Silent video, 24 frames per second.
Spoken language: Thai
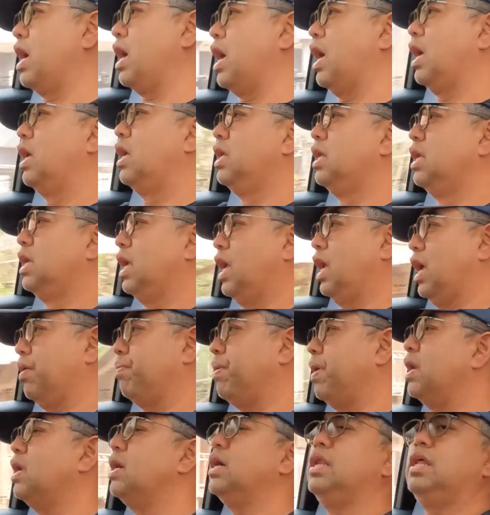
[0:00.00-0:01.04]
ว่าเอ็ก
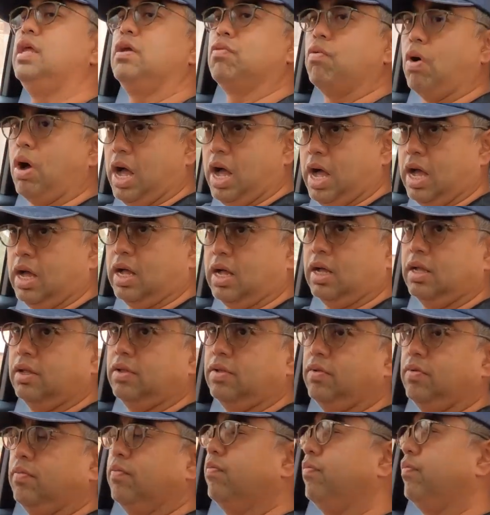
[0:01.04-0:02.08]
แพดเดอร์ดีกว่าอ
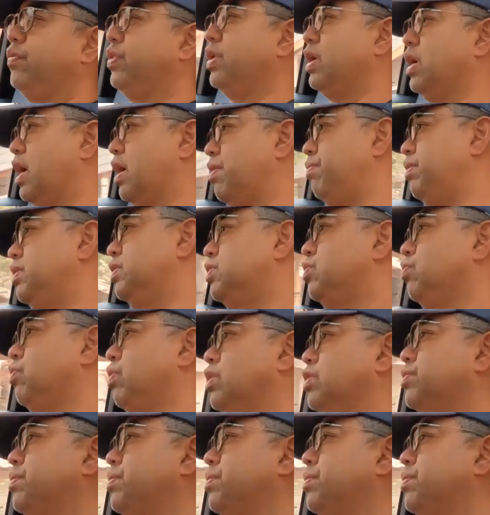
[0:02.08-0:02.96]
นะครับพิสูจ